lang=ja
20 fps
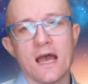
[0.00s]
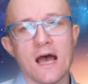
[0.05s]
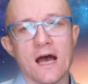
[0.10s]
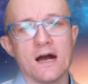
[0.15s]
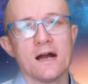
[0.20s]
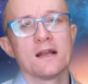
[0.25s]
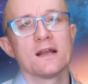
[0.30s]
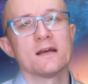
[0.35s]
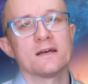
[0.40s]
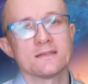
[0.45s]

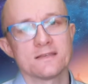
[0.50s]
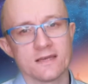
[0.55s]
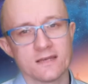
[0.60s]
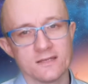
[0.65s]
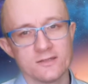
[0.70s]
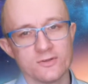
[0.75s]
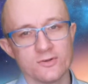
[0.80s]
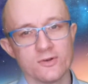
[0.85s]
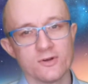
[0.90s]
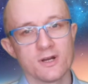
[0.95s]
安価さ
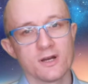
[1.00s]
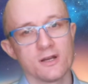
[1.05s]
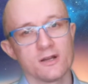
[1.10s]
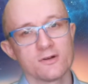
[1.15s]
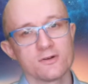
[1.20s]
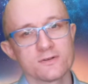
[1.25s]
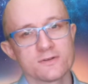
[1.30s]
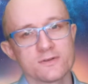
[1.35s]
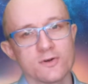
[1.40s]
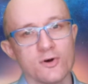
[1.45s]
れてるか
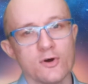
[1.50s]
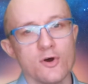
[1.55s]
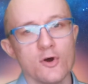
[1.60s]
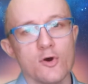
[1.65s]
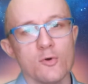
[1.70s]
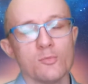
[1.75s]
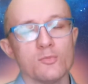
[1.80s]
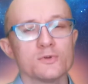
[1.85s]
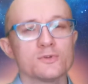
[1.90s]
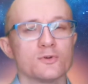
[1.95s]
らこそ
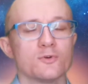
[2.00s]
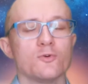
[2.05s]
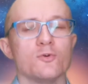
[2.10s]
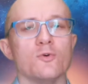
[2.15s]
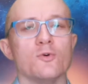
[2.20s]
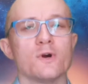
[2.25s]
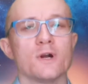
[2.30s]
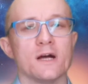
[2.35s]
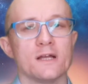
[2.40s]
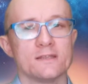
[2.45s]
もっと
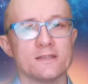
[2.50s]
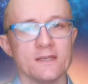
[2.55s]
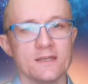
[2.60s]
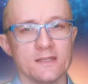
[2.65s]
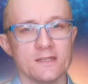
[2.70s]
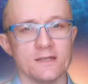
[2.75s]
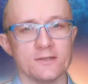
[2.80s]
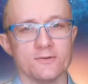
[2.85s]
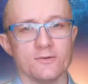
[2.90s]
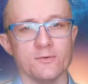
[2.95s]
効果
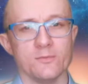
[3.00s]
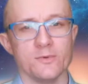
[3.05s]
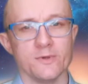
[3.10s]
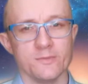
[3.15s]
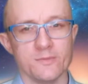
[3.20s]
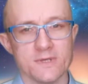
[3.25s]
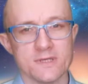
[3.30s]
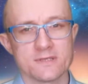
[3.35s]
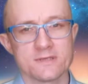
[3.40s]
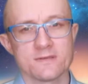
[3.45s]
的だと思い
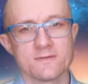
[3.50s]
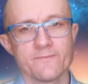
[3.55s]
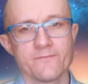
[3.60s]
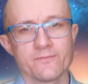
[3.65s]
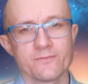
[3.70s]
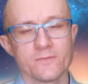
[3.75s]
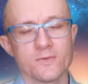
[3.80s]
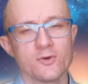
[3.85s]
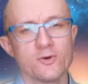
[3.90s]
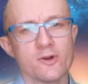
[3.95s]
ます
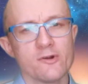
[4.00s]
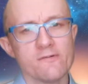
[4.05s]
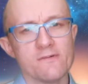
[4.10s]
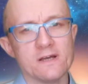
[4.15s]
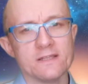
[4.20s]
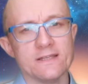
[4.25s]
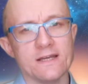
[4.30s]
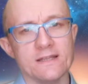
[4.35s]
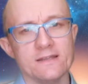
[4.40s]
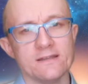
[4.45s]
でこれ
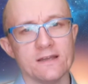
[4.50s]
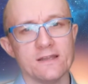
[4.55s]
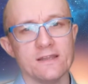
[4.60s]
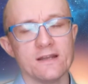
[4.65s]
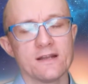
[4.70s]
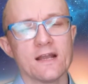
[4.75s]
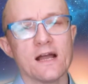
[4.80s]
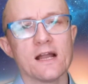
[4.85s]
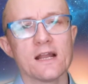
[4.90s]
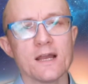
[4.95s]
は大体
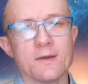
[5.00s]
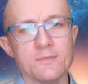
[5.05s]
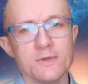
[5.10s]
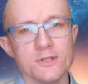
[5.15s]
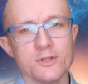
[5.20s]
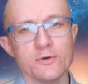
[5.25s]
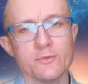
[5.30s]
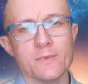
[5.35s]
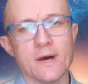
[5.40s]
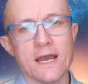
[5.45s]
ね
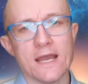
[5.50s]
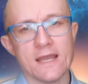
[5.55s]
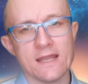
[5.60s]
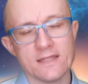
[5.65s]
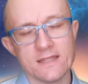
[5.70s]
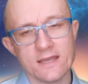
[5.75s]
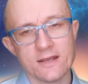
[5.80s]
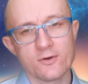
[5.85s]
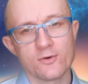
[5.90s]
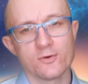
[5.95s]
鏡の
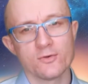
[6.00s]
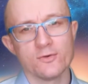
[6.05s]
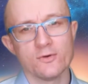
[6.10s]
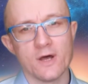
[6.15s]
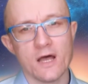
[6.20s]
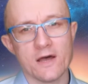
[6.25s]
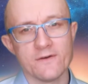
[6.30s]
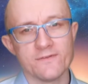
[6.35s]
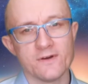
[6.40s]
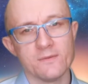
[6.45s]
前でこ
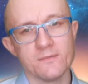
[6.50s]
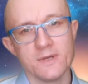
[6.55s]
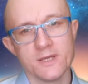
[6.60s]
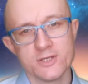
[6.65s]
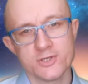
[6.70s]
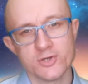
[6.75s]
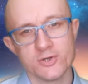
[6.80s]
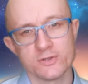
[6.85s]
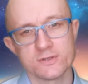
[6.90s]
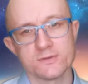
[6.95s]
の
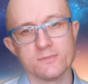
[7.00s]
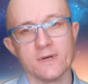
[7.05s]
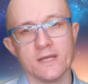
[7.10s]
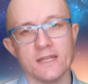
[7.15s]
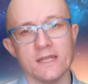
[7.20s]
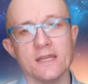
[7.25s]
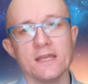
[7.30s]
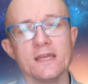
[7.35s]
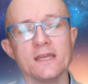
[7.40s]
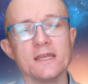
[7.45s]
アファメーションつま
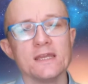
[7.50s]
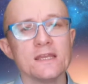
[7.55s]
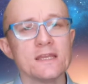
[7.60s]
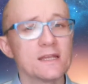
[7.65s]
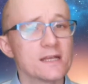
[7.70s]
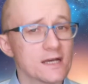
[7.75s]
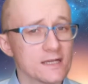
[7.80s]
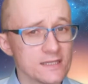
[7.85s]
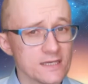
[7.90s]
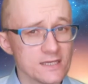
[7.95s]
り
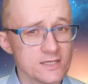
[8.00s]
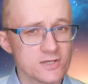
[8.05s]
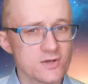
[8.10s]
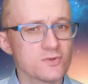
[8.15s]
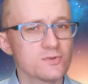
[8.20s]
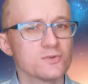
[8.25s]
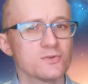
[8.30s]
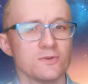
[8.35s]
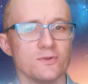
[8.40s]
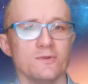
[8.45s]

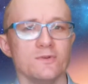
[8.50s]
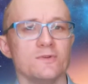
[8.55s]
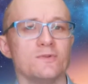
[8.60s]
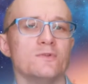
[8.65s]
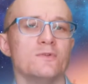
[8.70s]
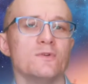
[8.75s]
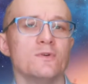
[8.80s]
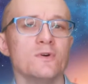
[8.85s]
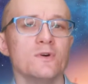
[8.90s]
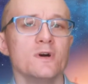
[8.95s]
インカネーションとい
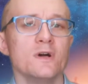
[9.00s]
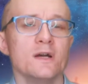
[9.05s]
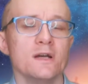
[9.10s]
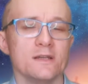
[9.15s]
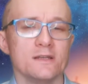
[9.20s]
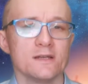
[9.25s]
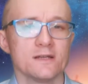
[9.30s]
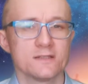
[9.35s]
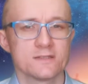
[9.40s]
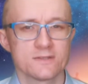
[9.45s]
う
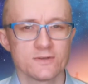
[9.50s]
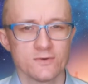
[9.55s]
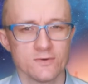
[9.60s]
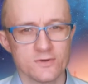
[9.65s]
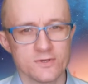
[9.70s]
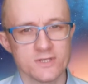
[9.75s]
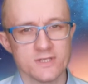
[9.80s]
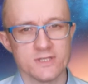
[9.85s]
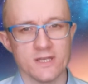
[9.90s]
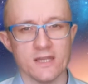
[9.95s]
やつ
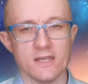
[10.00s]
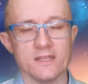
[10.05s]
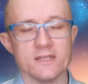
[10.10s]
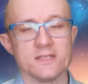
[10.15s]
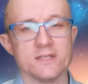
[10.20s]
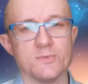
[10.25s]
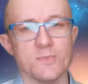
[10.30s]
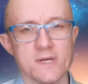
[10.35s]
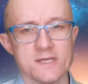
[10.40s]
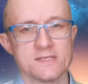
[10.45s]
をしたり
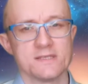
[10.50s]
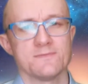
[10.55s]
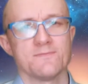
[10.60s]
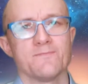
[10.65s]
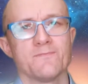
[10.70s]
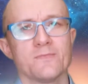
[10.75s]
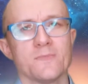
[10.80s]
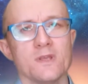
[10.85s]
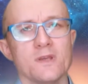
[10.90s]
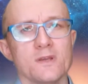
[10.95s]
します
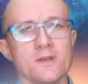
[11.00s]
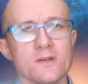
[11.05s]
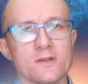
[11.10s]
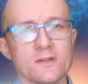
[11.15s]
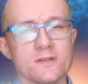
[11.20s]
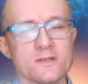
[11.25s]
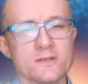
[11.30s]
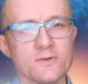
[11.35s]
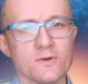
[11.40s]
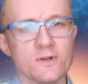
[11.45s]

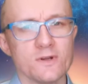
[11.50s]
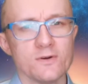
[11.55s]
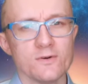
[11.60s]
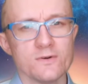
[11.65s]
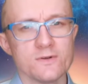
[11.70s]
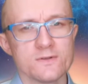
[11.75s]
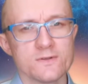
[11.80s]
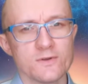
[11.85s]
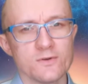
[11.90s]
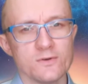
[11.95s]
でそれ
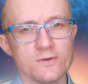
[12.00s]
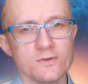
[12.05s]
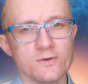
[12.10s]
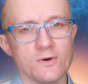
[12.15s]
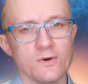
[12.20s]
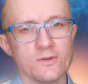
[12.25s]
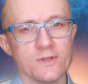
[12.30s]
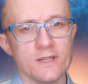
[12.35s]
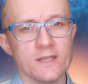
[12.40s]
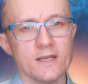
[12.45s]
をする
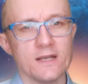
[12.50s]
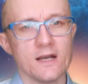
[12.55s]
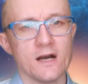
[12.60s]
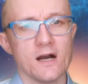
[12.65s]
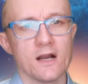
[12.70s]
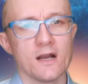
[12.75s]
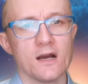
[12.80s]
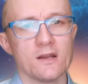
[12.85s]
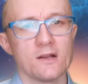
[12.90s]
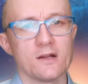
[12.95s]
と何
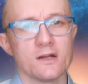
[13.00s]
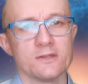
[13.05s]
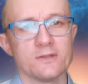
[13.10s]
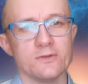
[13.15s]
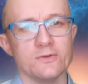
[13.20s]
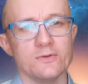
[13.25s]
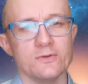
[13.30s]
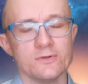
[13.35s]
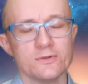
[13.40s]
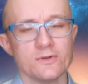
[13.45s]
か上がるか
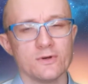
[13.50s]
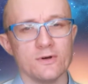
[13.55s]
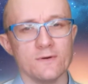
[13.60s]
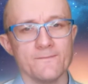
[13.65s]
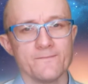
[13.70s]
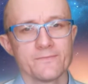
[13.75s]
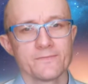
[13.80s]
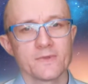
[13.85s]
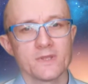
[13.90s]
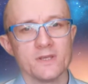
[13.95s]
という
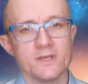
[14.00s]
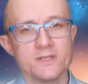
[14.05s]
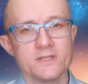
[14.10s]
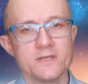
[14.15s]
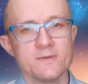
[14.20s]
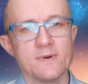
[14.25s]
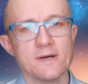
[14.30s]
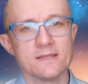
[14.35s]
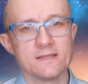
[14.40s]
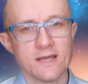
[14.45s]
と
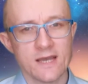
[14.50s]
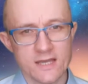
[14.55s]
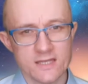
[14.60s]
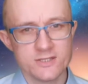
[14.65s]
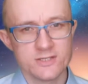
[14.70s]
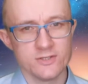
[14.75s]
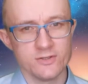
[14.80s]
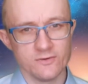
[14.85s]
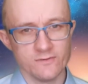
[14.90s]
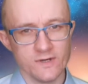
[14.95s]
一番大
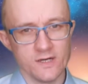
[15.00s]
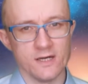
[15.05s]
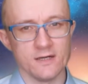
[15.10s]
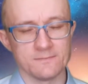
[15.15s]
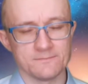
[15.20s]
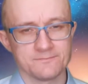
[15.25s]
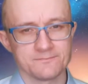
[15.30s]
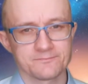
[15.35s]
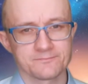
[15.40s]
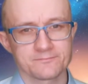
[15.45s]
事の
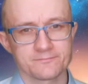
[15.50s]
は